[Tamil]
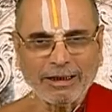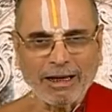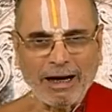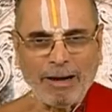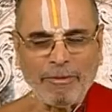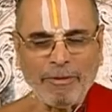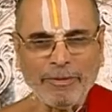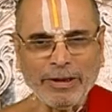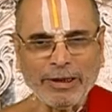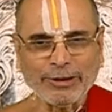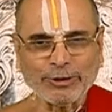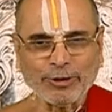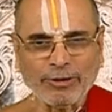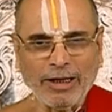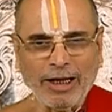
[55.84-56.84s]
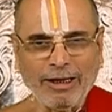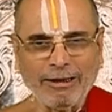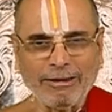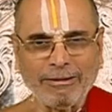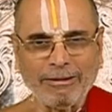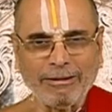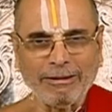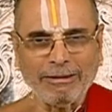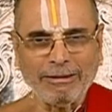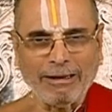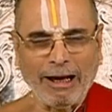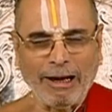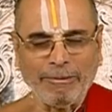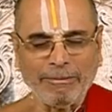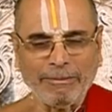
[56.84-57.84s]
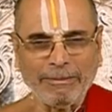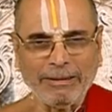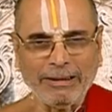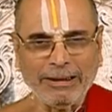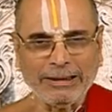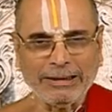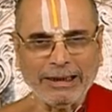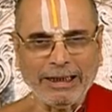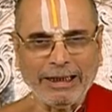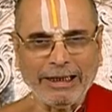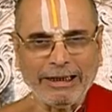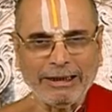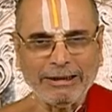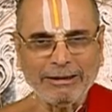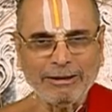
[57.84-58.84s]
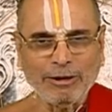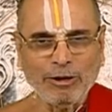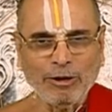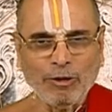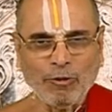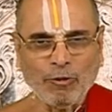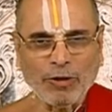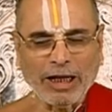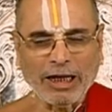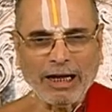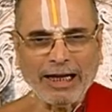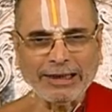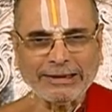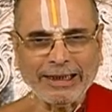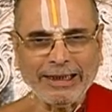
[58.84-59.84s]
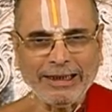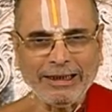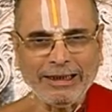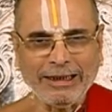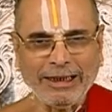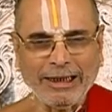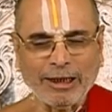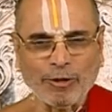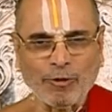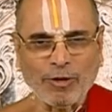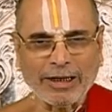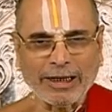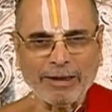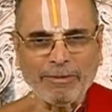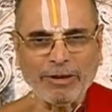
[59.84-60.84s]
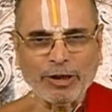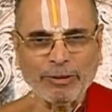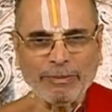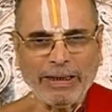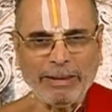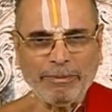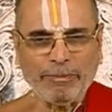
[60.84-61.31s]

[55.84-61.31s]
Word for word: காமம் என்று சொன்னால் நாம் இந்த உடலாசை என்ற ஒன்றை மட்டுமே